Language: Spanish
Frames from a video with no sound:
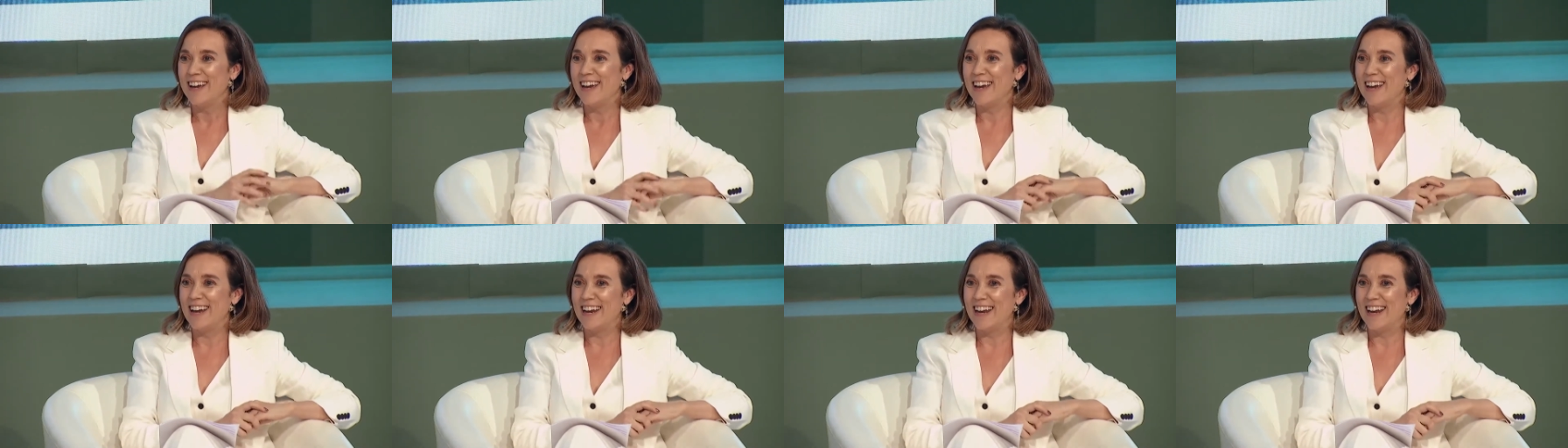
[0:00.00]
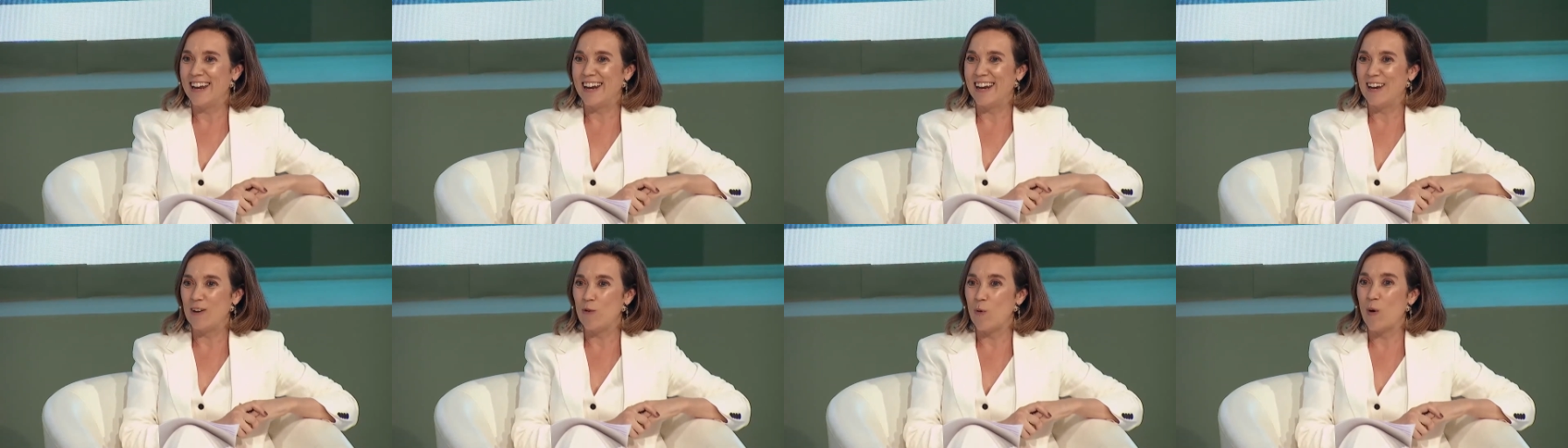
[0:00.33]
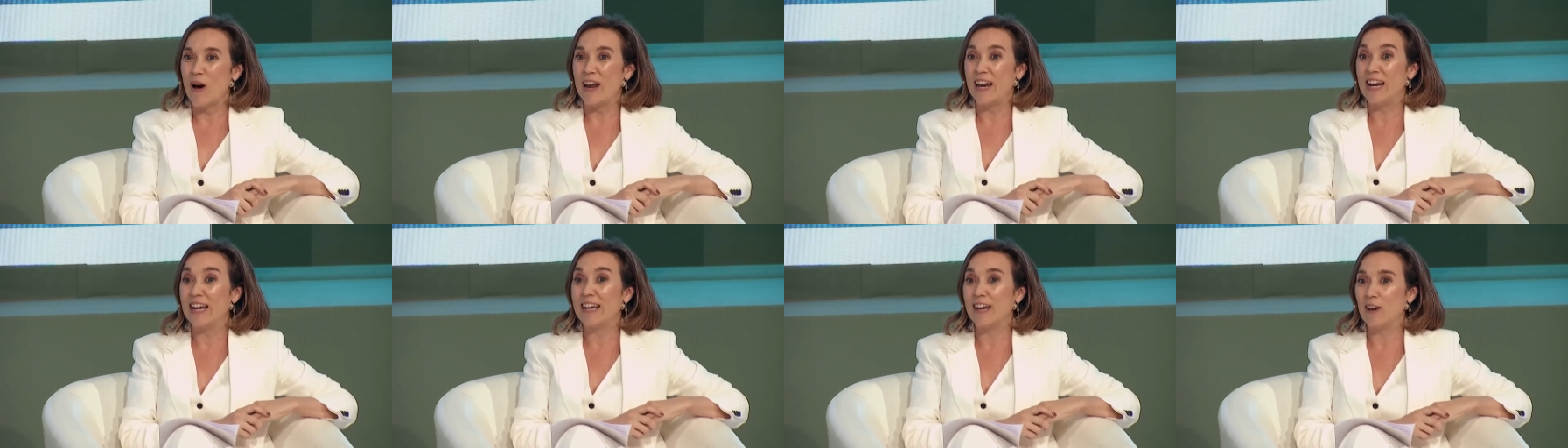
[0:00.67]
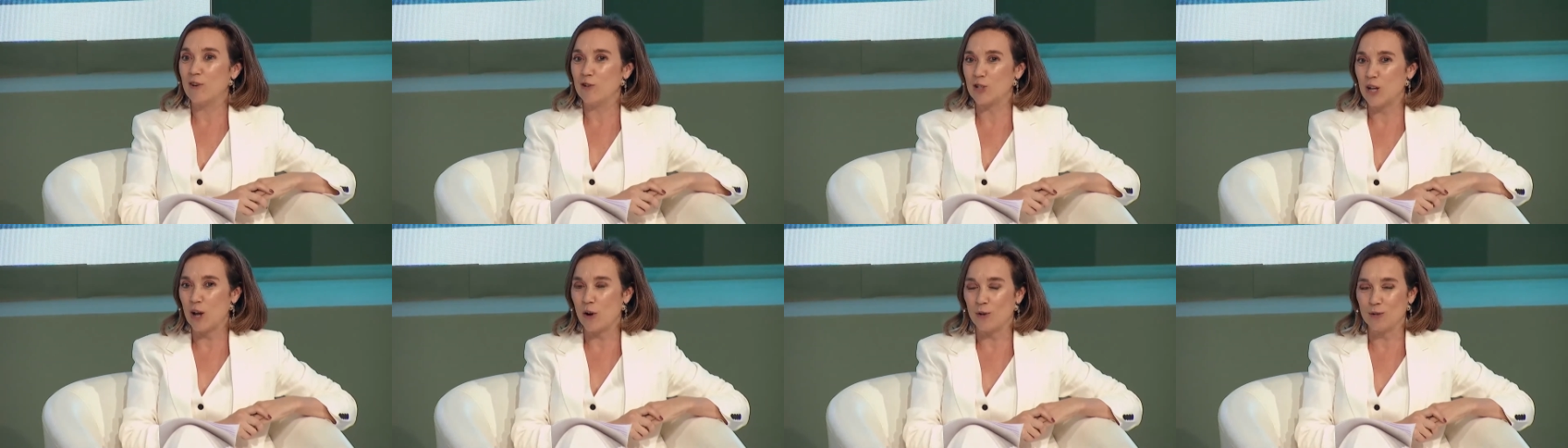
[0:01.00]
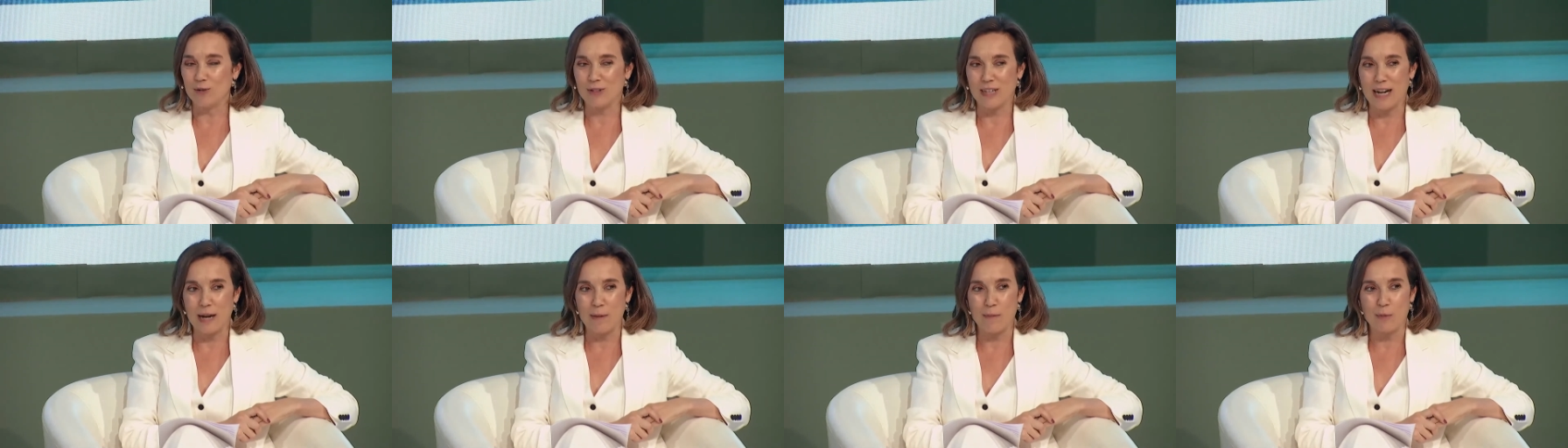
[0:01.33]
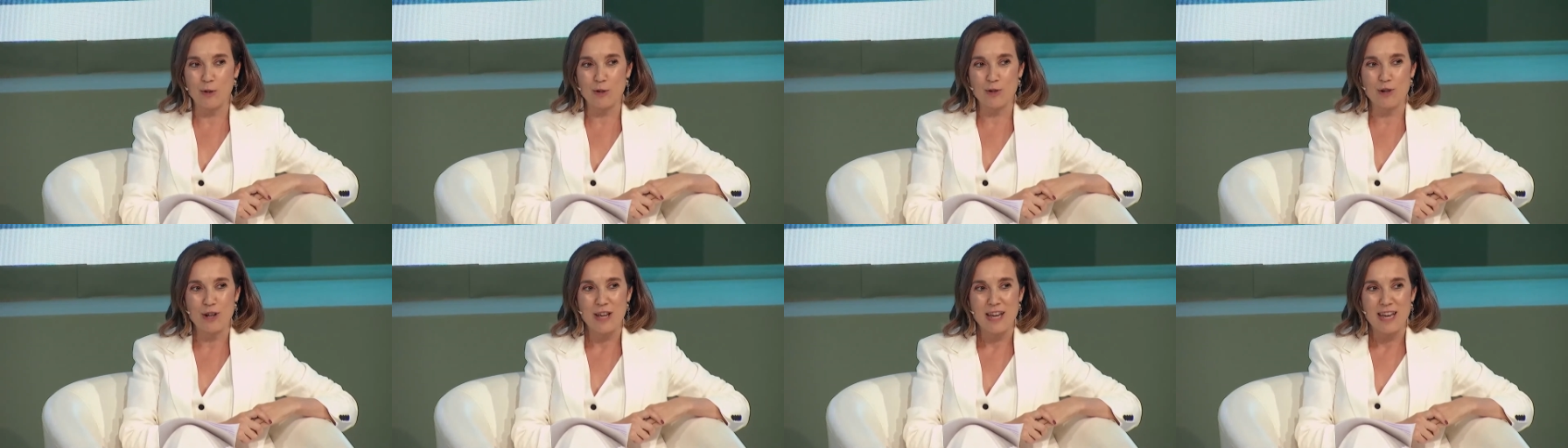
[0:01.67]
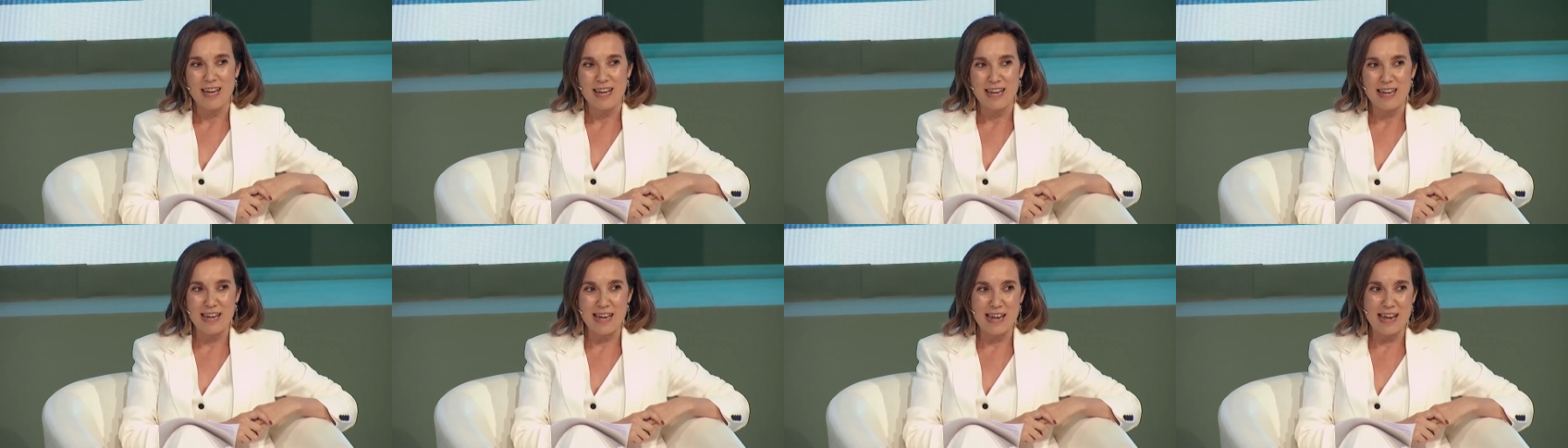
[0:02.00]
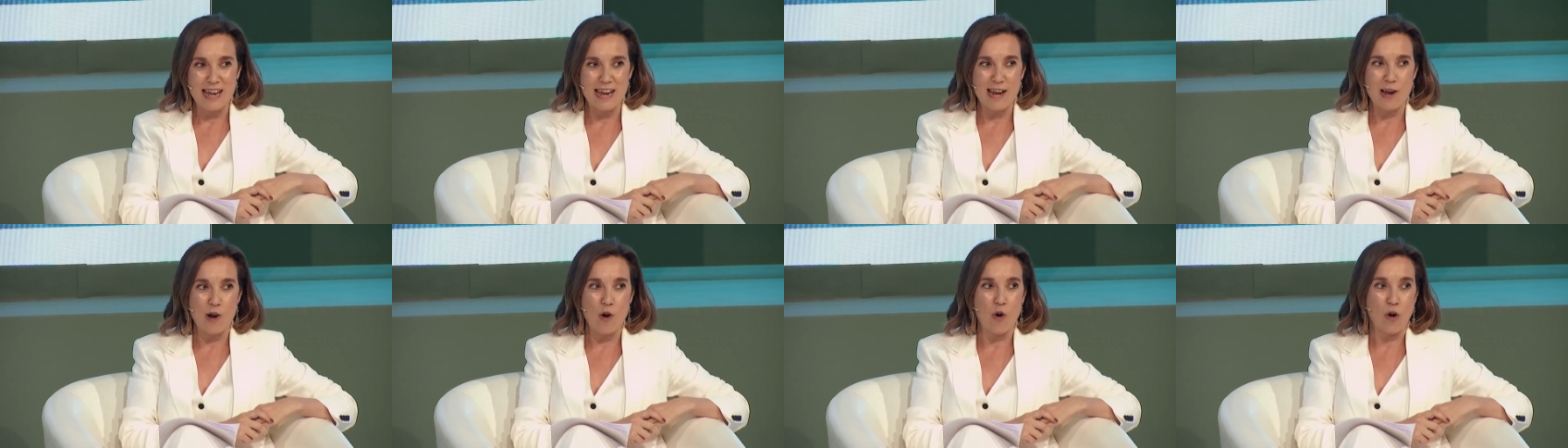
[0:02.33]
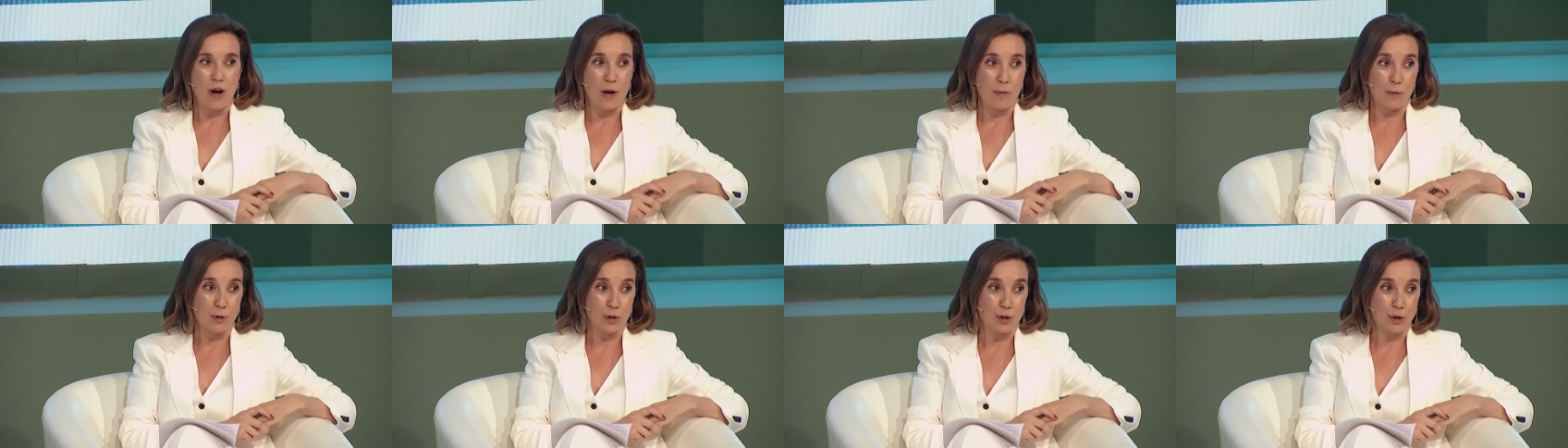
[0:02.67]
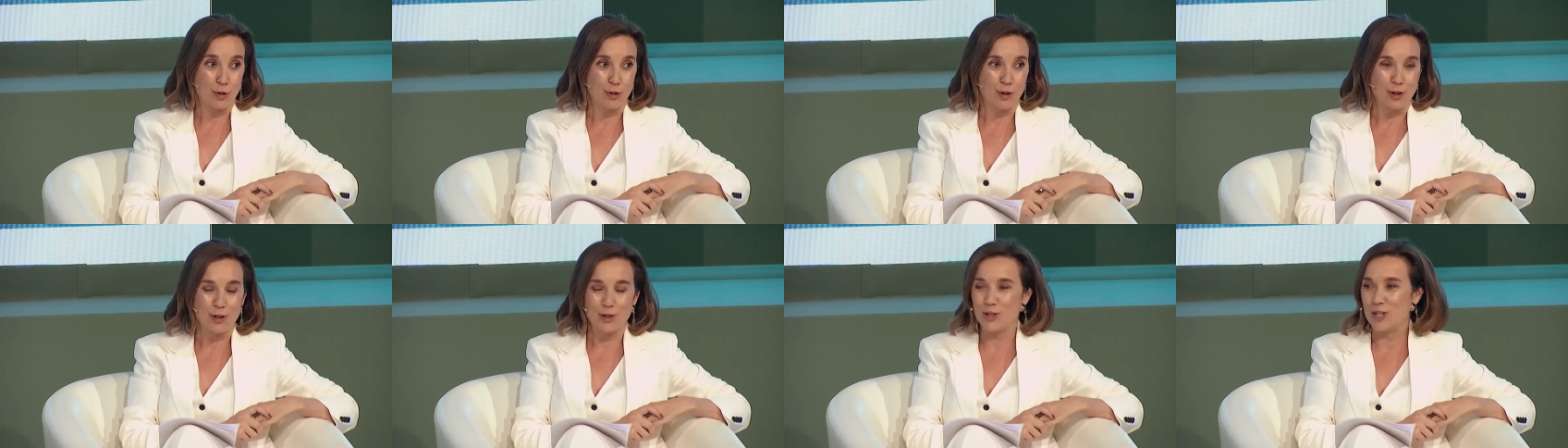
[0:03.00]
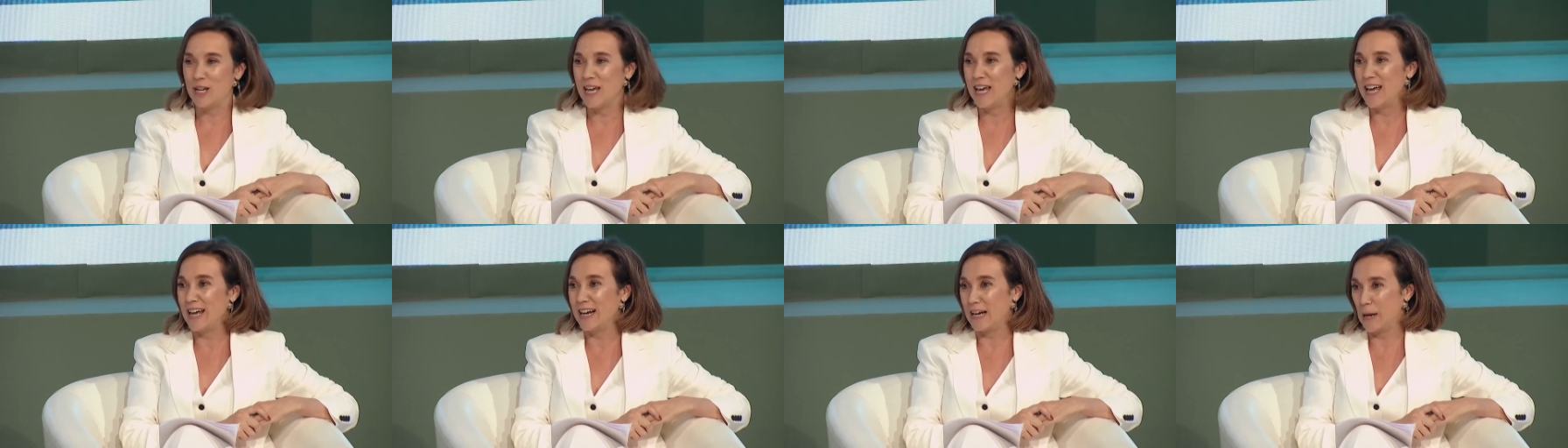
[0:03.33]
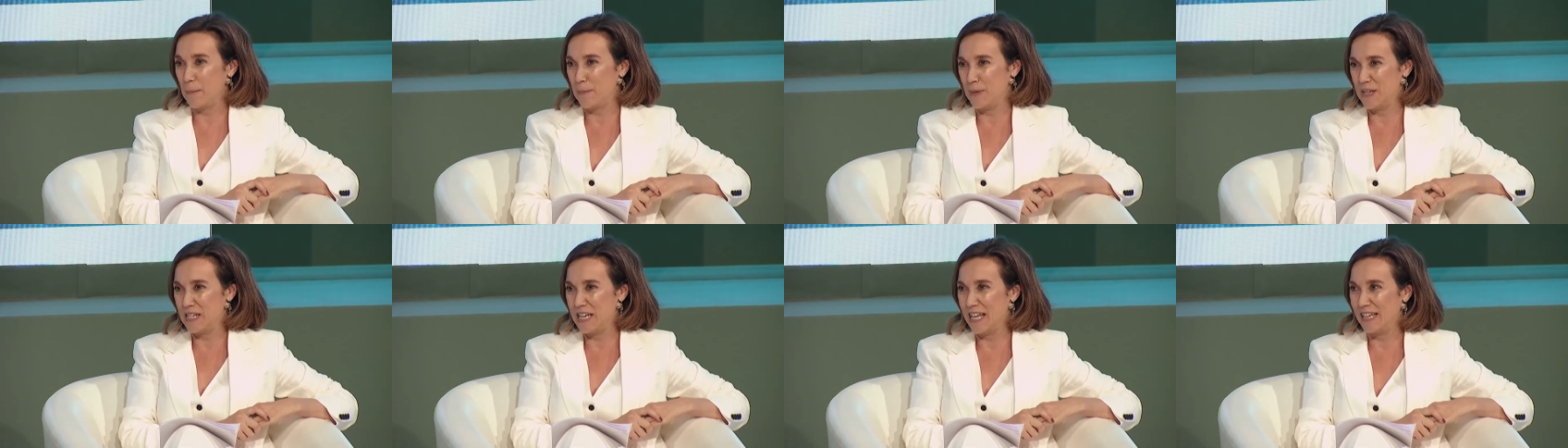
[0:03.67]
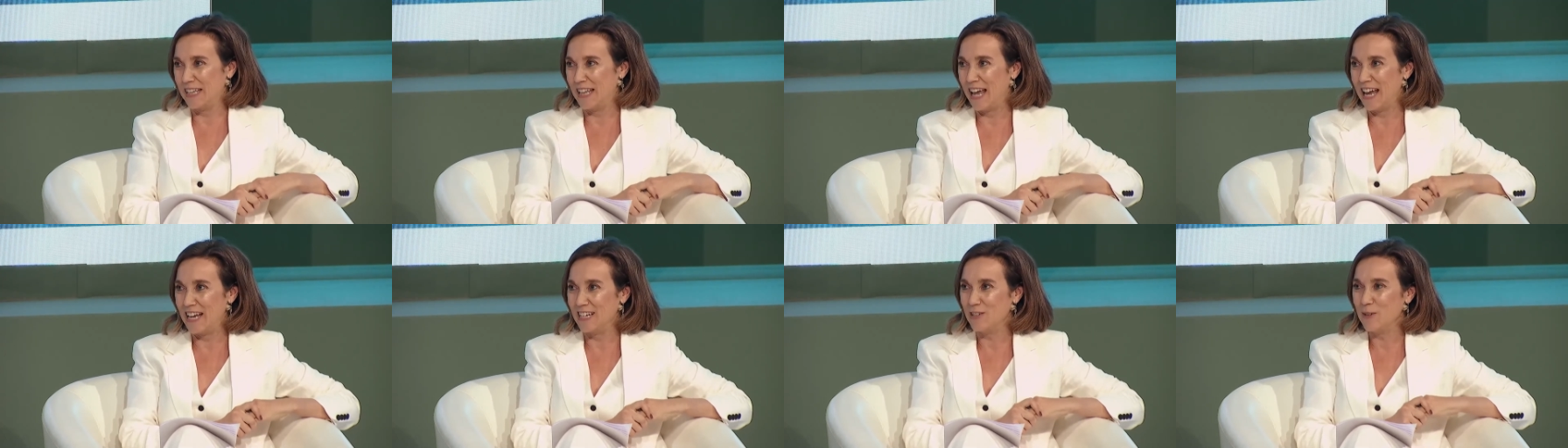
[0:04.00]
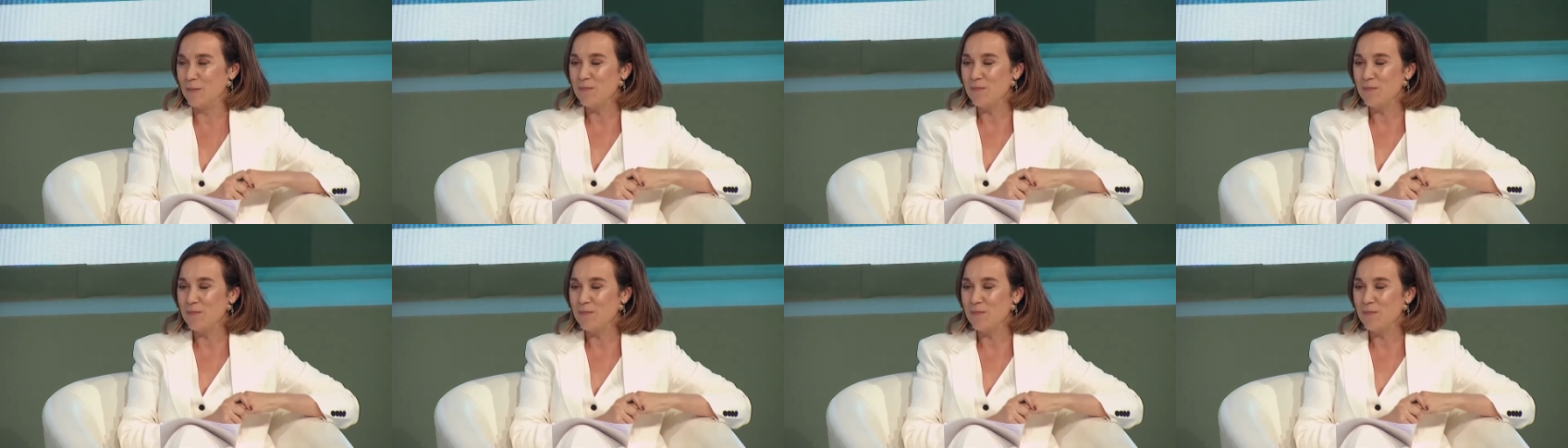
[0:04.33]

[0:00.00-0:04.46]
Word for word: el lugar en el que nos encontramos y lo que vosotros eh, representáis.